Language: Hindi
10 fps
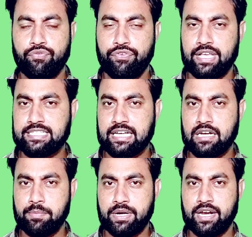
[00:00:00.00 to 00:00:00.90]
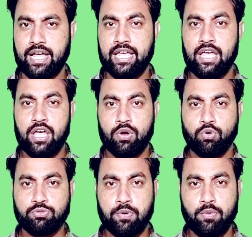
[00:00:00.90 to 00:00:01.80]
फेस करना पड़ रहा है
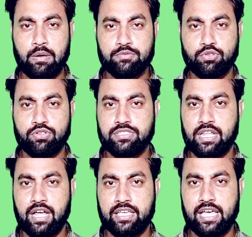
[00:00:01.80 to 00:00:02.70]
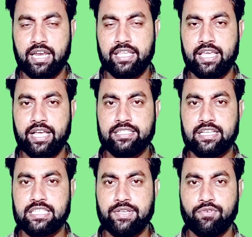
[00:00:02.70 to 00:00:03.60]
कुछ प्रॉब्लम्स तो इस तरह की आ रही है कि
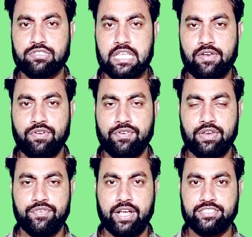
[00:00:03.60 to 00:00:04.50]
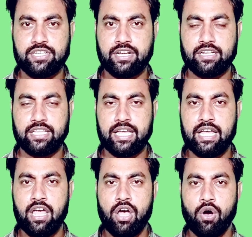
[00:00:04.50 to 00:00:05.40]
जैसे ही वो सेल्फी वेरिफिकेशन करते हैं